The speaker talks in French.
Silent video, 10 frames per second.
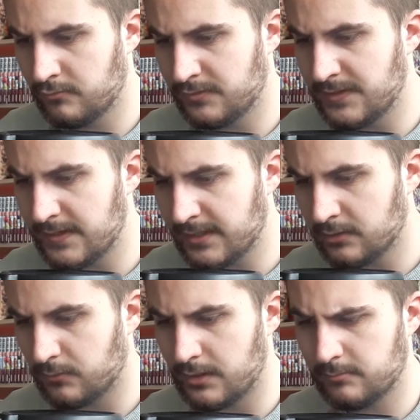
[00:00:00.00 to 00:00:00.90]
de
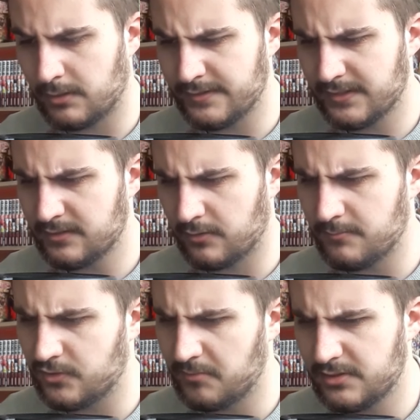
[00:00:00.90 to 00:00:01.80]
Zelda, Twilight princesse alors
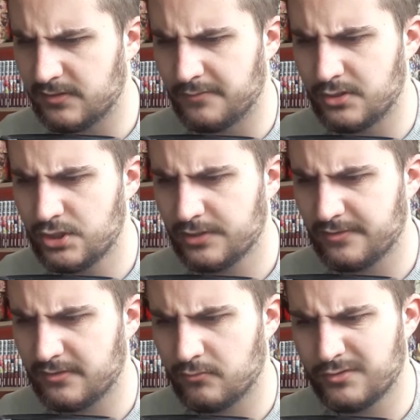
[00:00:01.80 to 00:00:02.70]
il me semblait qu'ils avaient déjà
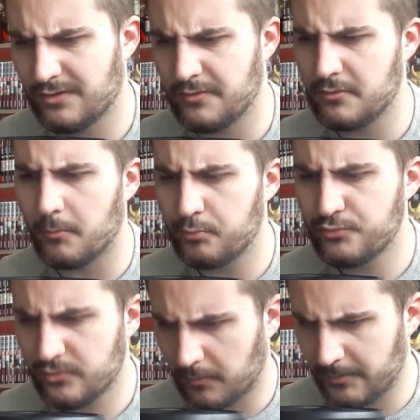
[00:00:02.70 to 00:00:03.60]
sorti, ou ça doit être en
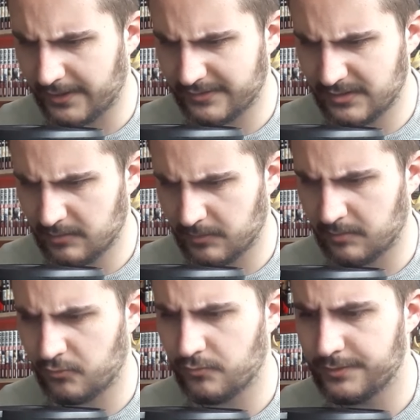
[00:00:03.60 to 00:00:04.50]
plusieurs parties apparemment,